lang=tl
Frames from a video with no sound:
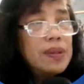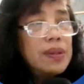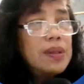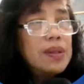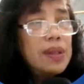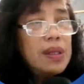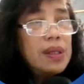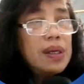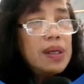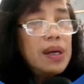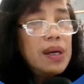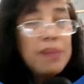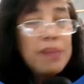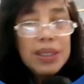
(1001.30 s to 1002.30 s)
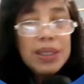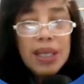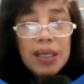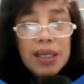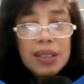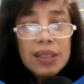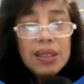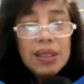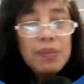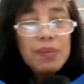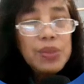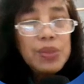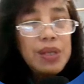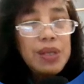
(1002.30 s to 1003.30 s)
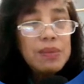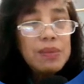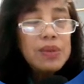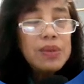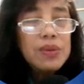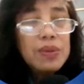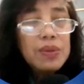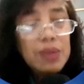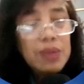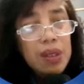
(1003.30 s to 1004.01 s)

ng kamatayan, tapos sabi ko,